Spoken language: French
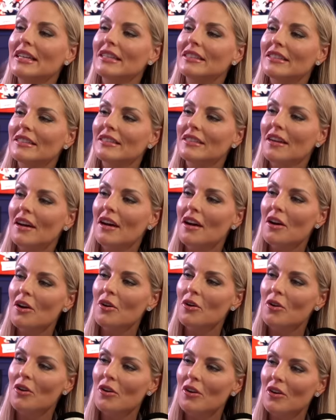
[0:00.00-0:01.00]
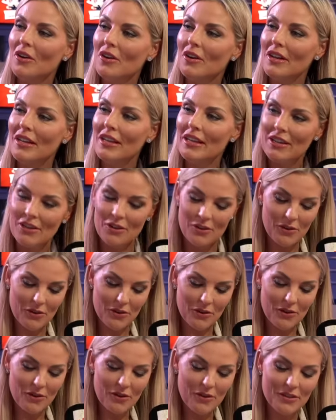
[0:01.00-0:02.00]
etc.
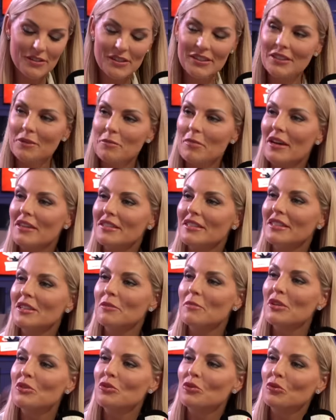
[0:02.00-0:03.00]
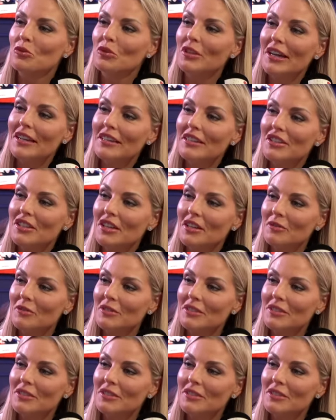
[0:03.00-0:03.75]
Euh, c'était pas, c'était pas du tout le cas déjà.